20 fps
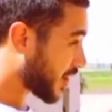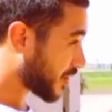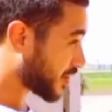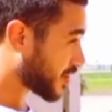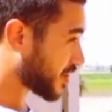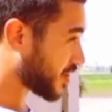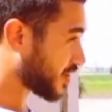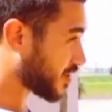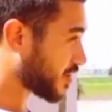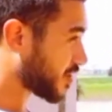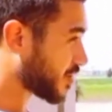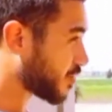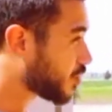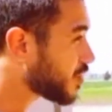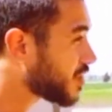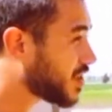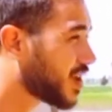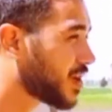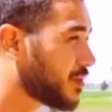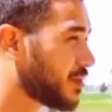عرضين
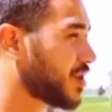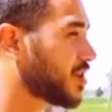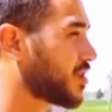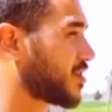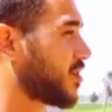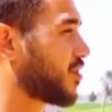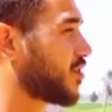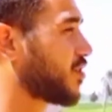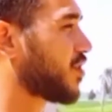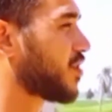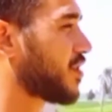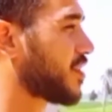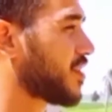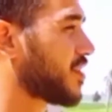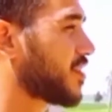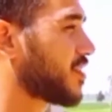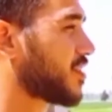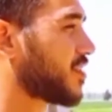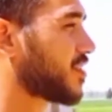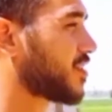وانت اللي بايدك تختاري
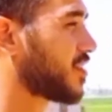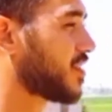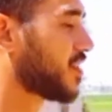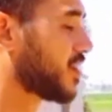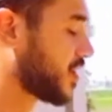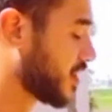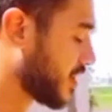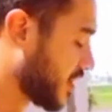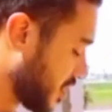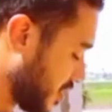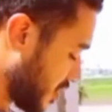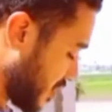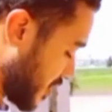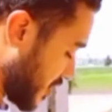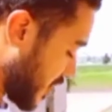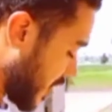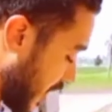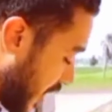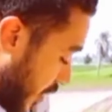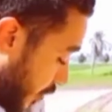تمام
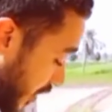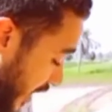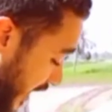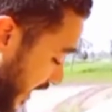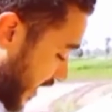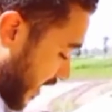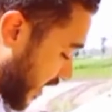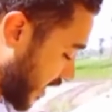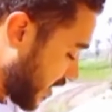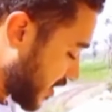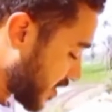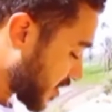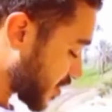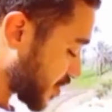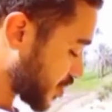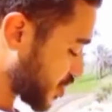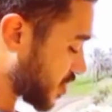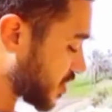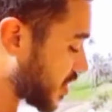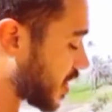اول حاجه
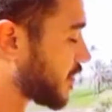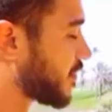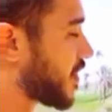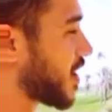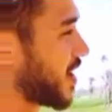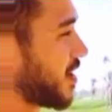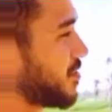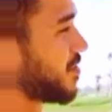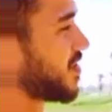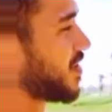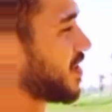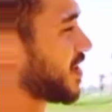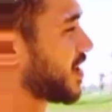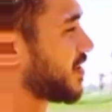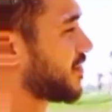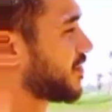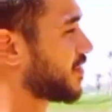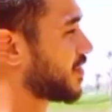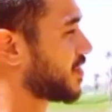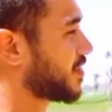الشنطه دي فيها
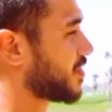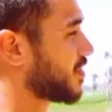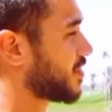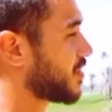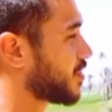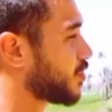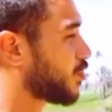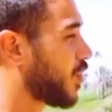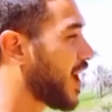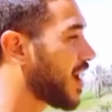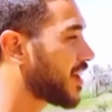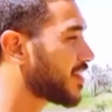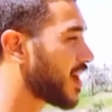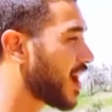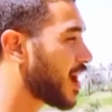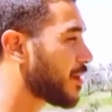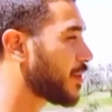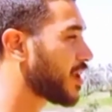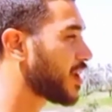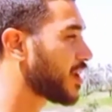50000 وعقد
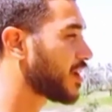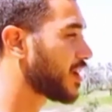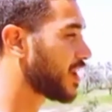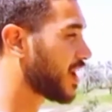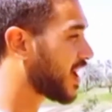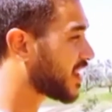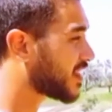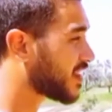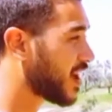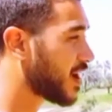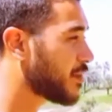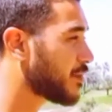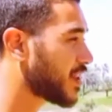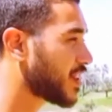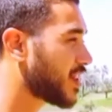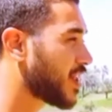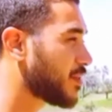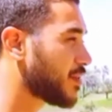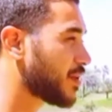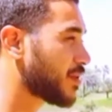عمل العقد
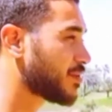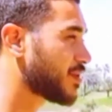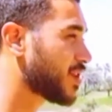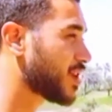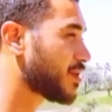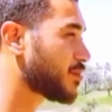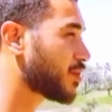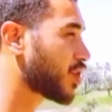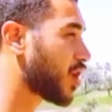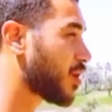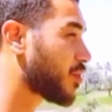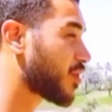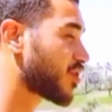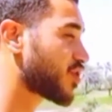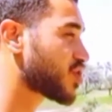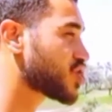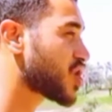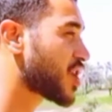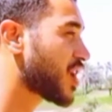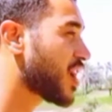العمل ده بيبتدي من
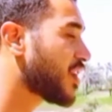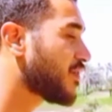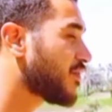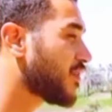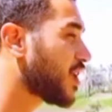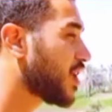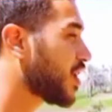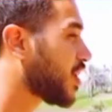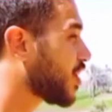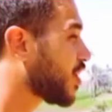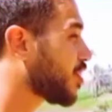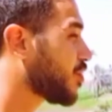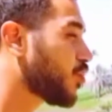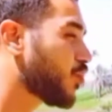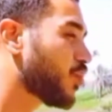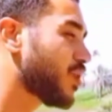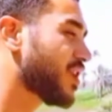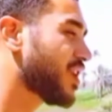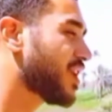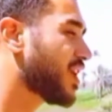15000
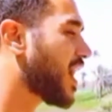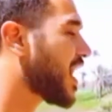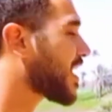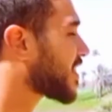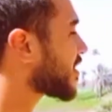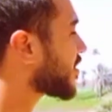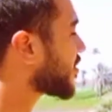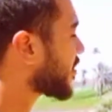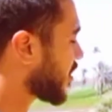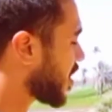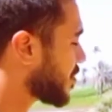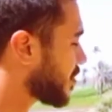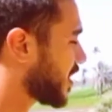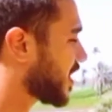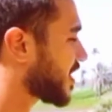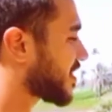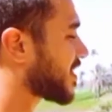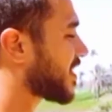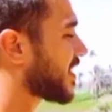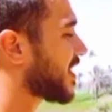وحاسس قابل
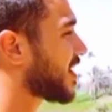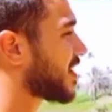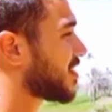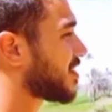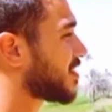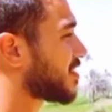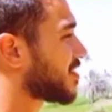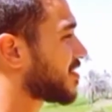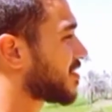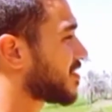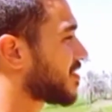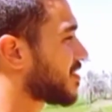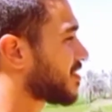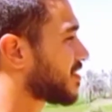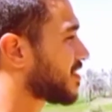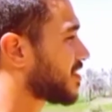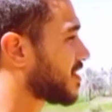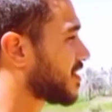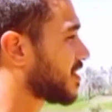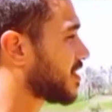للزياده
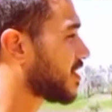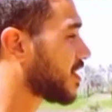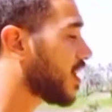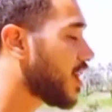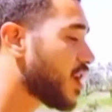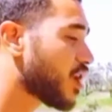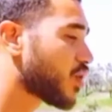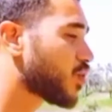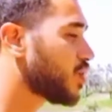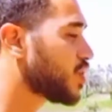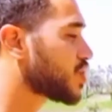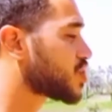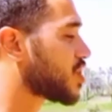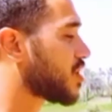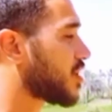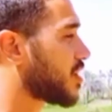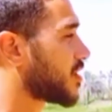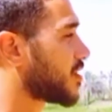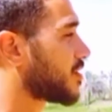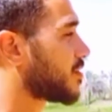كل شهر اه كل
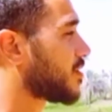شهر